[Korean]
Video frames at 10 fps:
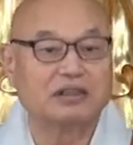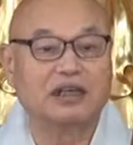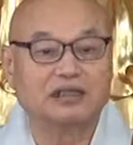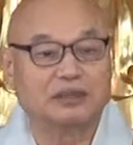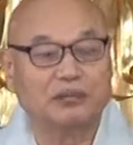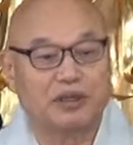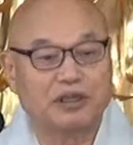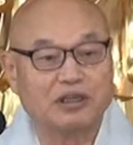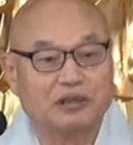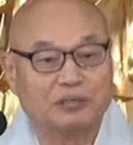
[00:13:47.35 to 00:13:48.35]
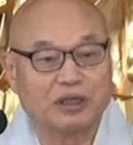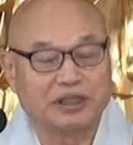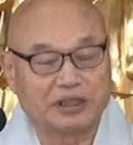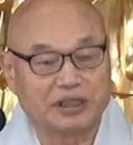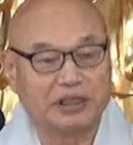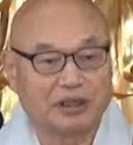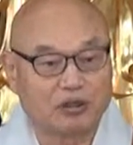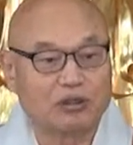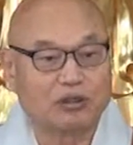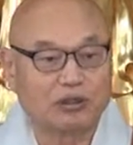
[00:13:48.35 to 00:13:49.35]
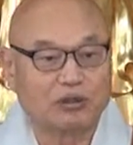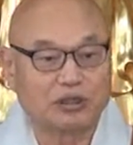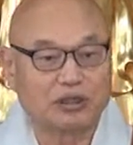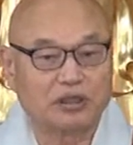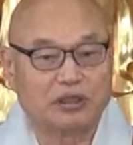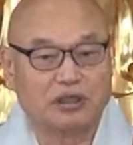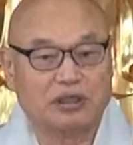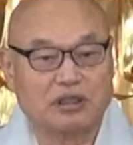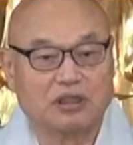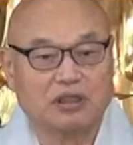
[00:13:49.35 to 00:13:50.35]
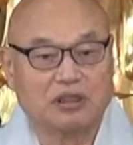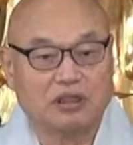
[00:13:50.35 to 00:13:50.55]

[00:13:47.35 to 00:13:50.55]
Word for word: 그까지 몇몇 개 된다고 그 공덕. 어.